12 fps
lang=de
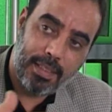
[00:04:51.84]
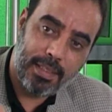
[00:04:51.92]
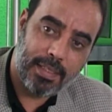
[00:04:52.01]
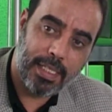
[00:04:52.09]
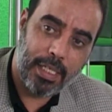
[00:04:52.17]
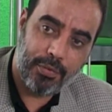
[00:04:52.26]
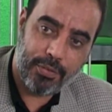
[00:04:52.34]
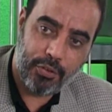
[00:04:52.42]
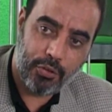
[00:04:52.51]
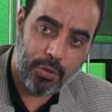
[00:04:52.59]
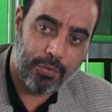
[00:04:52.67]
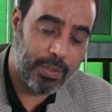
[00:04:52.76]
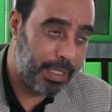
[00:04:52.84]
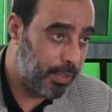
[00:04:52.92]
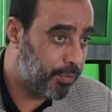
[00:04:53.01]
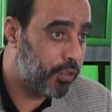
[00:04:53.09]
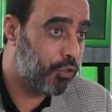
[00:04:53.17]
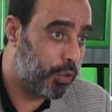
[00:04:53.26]
diese Giftstoffe
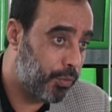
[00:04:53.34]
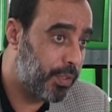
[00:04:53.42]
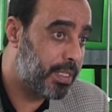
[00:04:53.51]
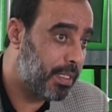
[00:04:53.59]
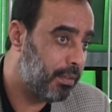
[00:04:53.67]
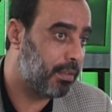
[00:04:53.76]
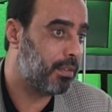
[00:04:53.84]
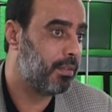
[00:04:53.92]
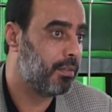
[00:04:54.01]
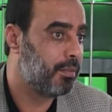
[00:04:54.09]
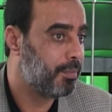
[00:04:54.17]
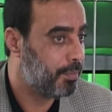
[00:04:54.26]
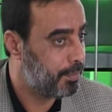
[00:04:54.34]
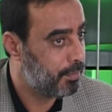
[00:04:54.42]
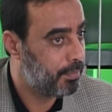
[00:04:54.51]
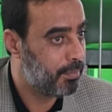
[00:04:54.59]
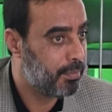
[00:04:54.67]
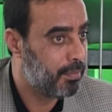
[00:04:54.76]
Giftstoffe sind
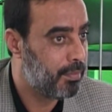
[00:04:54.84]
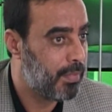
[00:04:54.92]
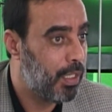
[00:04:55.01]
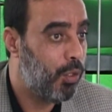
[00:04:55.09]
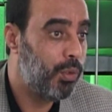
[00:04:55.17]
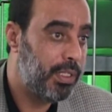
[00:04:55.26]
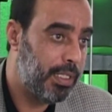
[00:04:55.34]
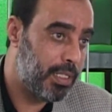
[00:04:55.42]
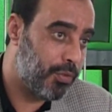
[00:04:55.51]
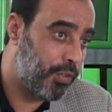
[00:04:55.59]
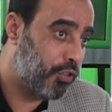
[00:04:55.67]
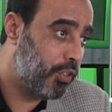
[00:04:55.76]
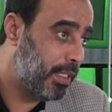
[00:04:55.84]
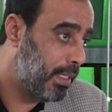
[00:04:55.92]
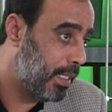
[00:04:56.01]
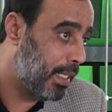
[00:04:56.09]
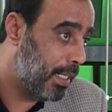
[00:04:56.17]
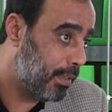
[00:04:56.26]
und diese
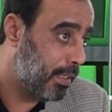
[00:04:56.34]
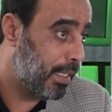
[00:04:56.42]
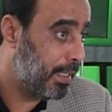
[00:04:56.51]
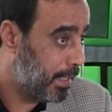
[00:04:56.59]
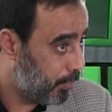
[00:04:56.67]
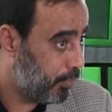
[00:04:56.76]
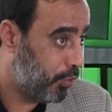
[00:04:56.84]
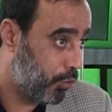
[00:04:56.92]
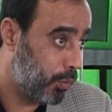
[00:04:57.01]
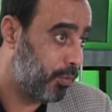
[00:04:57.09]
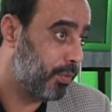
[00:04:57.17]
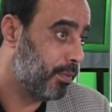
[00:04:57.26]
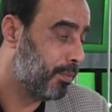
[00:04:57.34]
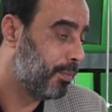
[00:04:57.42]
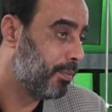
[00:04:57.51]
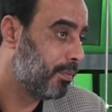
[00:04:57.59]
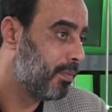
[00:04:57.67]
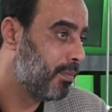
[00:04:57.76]
verschiedenen Arten an Giftstoffen?
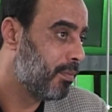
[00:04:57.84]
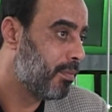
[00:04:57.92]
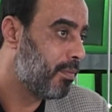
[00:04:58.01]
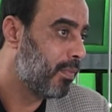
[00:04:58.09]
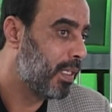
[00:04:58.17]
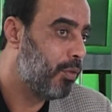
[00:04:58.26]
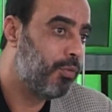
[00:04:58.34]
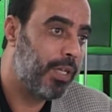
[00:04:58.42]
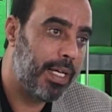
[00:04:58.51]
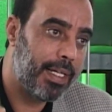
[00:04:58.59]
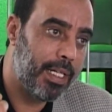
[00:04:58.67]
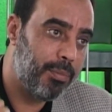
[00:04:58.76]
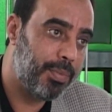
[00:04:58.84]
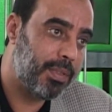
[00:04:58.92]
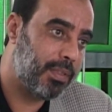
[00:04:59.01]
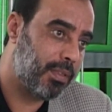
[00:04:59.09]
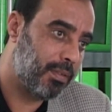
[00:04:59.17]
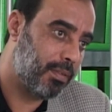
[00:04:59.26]
Wer gibt